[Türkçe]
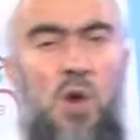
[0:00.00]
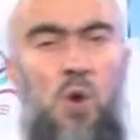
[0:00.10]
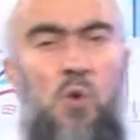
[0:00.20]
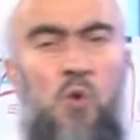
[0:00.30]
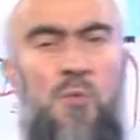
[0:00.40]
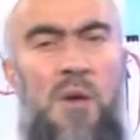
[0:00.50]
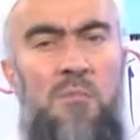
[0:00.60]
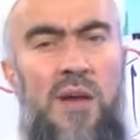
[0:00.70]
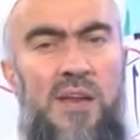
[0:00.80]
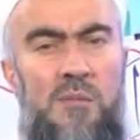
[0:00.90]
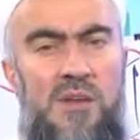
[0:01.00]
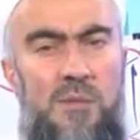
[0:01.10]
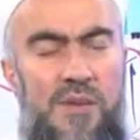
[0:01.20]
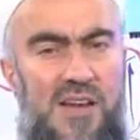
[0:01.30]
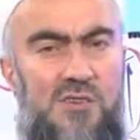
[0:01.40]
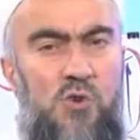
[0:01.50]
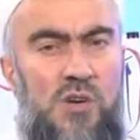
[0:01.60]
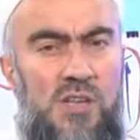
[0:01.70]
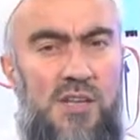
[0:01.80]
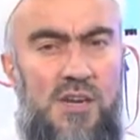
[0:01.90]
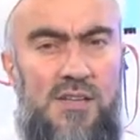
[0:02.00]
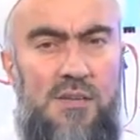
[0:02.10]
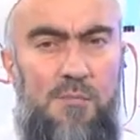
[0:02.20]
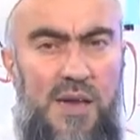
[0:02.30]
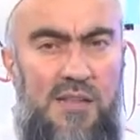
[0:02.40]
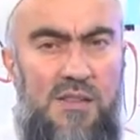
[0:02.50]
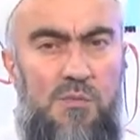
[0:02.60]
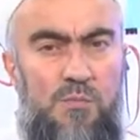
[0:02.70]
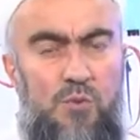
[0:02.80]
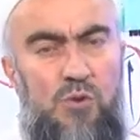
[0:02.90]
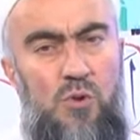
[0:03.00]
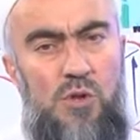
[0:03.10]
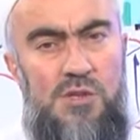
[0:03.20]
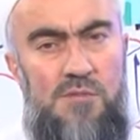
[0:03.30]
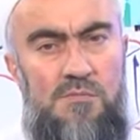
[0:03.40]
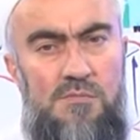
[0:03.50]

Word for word: Kurban Bayramı'na birkaç gün kalana kadar ben burada olacağım.